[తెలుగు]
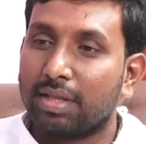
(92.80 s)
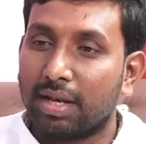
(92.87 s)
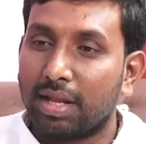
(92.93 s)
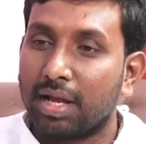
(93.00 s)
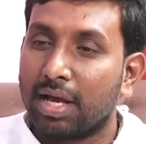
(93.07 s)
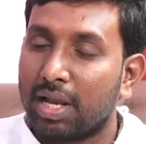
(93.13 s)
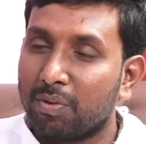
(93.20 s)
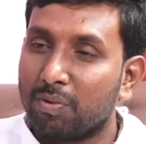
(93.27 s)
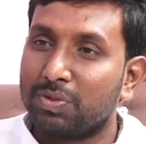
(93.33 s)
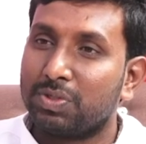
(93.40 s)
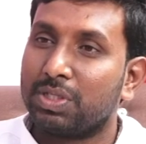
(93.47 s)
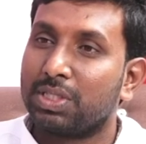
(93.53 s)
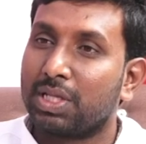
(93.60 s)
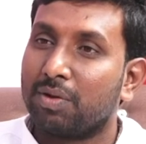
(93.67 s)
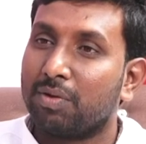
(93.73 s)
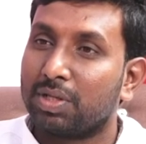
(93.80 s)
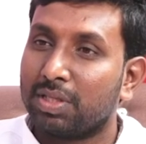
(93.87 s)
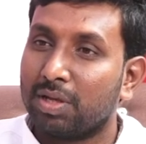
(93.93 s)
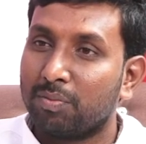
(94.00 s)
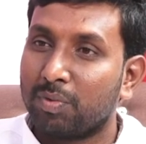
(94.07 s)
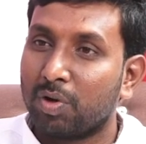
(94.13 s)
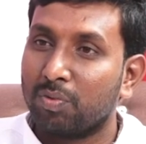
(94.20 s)
తెలంగాణ వచ్చిన తర్వాత
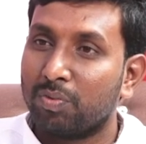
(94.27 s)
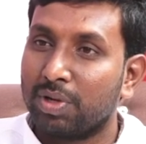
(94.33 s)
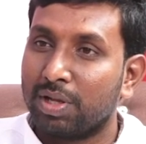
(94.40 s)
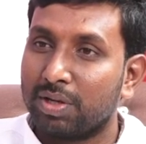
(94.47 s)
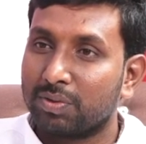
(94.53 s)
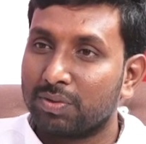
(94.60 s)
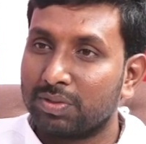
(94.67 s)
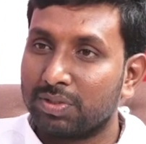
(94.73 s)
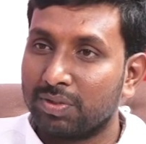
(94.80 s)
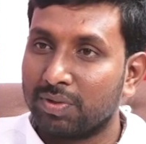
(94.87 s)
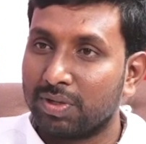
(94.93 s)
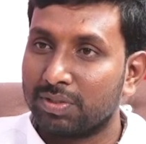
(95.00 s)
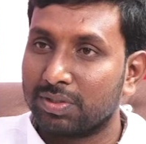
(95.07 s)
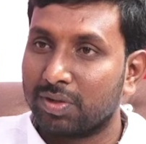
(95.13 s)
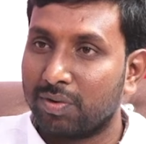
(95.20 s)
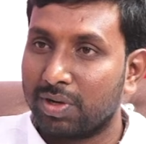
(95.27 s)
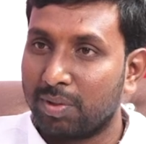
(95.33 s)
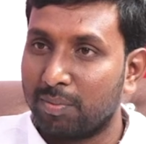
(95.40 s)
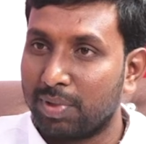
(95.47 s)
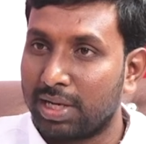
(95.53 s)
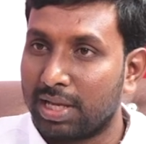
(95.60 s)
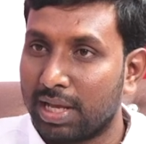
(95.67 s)
మౌగులార్కు శ్రీనివాస్ గౌడ్
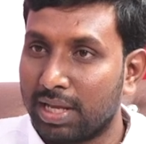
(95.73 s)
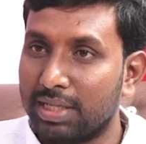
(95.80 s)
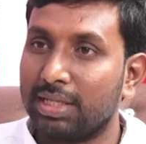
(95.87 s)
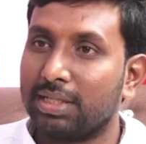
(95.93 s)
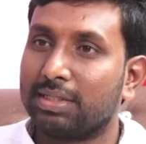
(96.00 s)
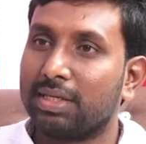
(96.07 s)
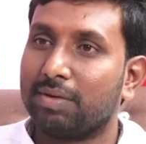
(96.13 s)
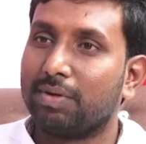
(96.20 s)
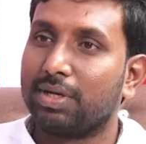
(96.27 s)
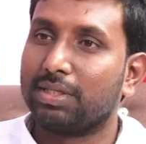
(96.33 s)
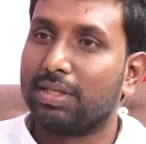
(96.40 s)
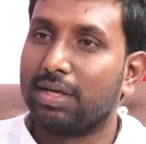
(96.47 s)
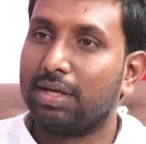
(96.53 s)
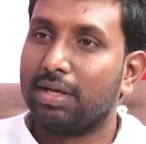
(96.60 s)
ఎమ్మెల్యే అయిన తర్వాత